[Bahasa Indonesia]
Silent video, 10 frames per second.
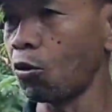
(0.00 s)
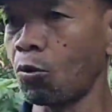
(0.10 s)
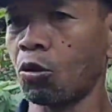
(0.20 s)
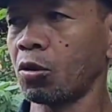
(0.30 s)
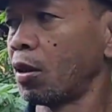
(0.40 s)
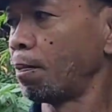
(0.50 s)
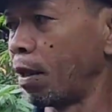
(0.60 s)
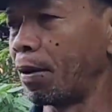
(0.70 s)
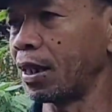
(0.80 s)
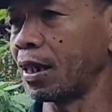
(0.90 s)
umur
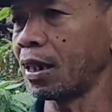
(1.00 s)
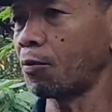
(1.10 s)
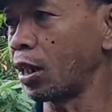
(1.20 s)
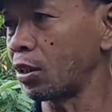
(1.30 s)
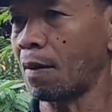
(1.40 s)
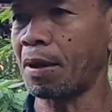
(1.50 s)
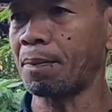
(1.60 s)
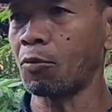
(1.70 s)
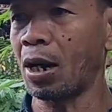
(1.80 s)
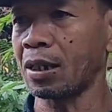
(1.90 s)
bibit ini, kemudian sampai
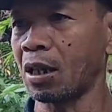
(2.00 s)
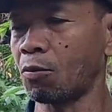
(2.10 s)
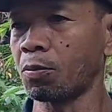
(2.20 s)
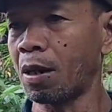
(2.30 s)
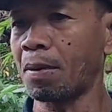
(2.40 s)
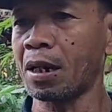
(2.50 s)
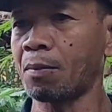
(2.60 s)
pembuahannya umur berapa,